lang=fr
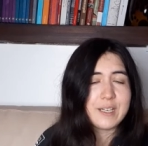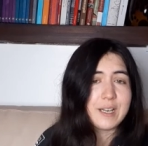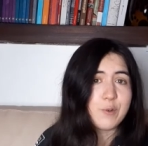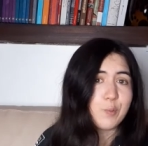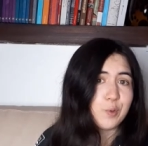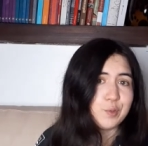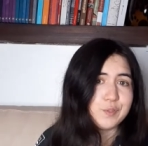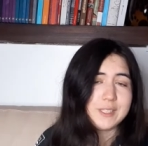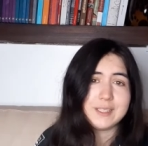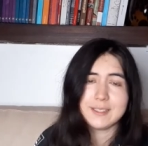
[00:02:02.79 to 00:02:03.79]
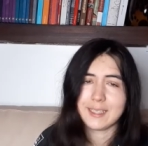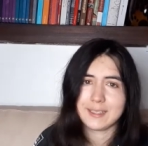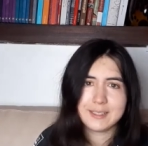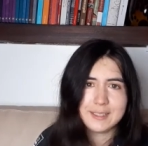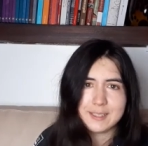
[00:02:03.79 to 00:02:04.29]
le profil des
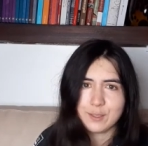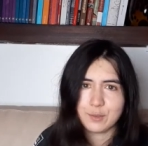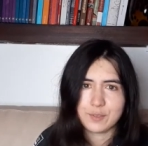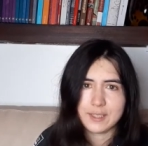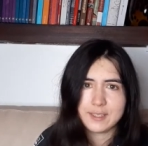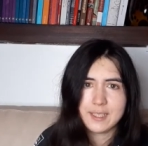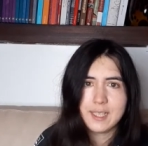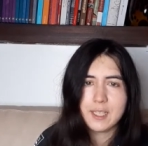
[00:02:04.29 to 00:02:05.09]
artistes en fait,